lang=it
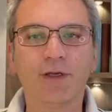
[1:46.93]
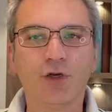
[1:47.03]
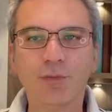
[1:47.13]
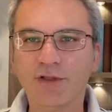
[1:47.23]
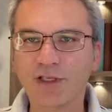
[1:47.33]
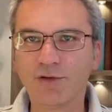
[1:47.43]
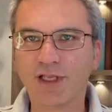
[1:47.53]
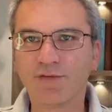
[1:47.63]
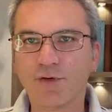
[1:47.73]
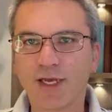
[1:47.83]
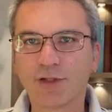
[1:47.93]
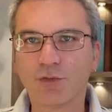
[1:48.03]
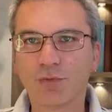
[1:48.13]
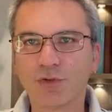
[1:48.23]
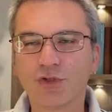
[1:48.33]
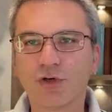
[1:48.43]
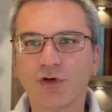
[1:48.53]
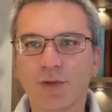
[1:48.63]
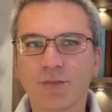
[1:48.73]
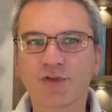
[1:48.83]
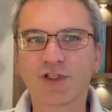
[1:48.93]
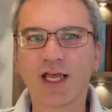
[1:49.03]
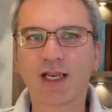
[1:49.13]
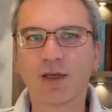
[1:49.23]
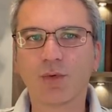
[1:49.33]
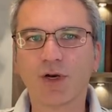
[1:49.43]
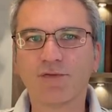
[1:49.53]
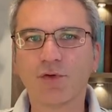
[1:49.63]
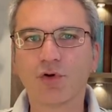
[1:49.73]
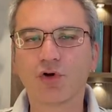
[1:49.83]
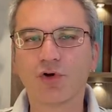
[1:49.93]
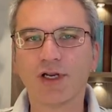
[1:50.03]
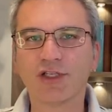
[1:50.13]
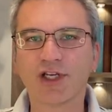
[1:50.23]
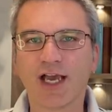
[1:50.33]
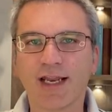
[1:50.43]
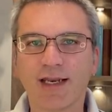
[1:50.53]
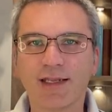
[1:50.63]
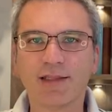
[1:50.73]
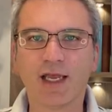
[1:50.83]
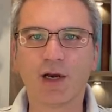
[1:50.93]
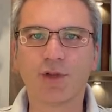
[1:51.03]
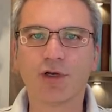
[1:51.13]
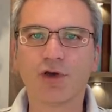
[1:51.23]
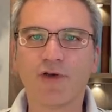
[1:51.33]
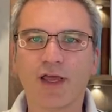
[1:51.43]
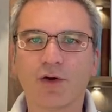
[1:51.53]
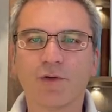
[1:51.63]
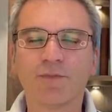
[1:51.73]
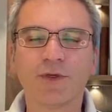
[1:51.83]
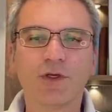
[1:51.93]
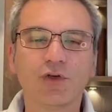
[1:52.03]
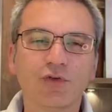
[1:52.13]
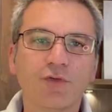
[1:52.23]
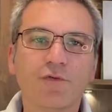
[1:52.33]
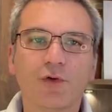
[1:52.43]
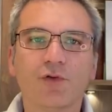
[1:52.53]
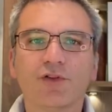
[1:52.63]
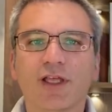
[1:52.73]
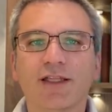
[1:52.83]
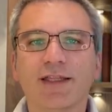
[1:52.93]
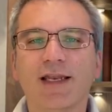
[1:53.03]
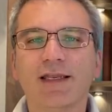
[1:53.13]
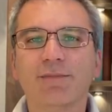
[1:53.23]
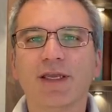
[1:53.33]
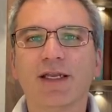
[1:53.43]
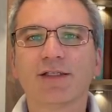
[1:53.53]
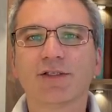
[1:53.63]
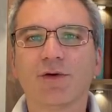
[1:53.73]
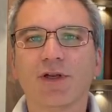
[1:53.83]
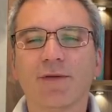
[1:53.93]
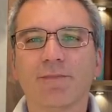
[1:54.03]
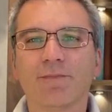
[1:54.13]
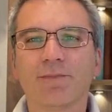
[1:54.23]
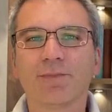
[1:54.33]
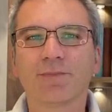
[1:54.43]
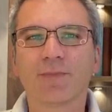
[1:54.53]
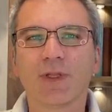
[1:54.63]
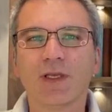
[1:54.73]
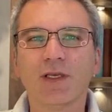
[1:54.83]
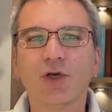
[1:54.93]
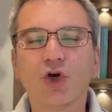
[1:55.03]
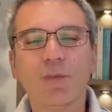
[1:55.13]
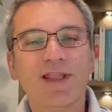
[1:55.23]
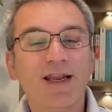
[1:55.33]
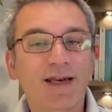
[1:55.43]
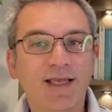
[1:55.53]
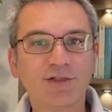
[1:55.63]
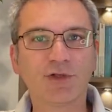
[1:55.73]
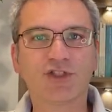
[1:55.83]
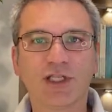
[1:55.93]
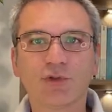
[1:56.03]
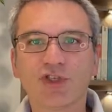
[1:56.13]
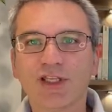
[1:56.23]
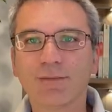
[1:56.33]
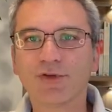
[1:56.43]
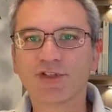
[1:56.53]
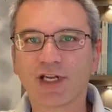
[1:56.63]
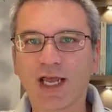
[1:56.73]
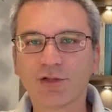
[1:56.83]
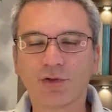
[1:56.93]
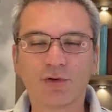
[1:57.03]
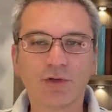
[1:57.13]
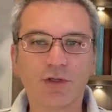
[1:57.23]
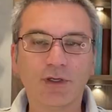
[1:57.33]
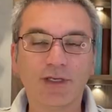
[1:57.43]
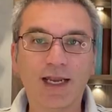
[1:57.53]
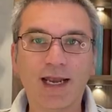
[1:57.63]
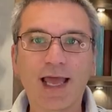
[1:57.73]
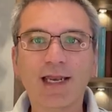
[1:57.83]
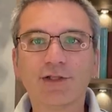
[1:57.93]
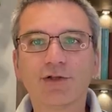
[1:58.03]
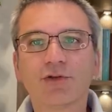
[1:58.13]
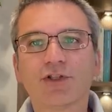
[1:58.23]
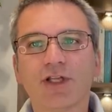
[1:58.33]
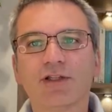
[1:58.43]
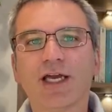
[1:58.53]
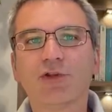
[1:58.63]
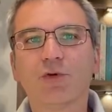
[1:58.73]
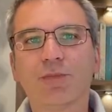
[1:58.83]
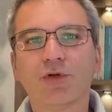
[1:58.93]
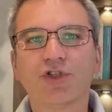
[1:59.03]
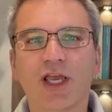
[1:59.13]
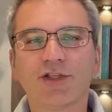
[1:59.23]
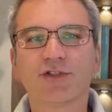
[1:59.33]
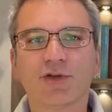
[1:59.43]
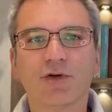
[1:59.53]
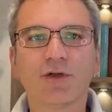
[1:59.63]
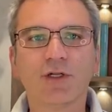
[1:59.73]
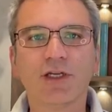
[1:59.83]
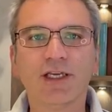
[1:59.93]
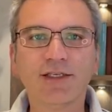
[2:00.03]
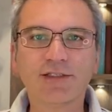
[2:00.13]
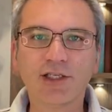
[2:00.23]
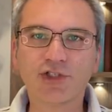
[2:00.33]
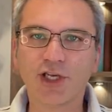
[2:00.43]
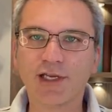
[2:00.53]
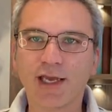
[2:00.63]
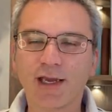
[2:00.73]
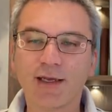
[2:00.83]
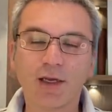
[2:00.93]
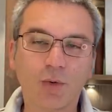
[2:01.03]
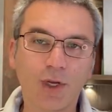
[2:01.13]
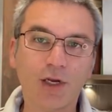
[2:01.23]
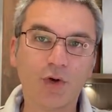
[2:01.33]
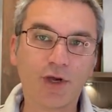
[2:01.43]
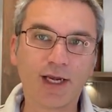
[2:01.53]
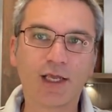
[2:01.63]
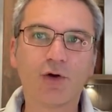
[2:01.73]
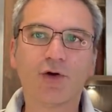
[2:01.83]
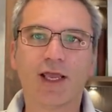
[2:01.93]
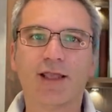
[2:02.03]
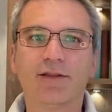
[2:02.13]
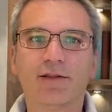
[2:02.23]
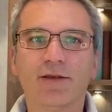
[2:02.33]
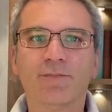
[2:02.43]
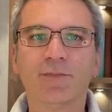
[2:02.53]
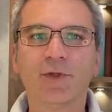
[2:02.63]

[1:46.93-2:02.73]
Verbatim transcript: L'obiettivo dell'avvocato Bongiorno è mostrare un lavoro collegiale all'interno del governo sul fronte dell'immigrazione. Come del resto è stato già dimostrato nell'altro tentato processo in Sicilia, quello Gregoretti,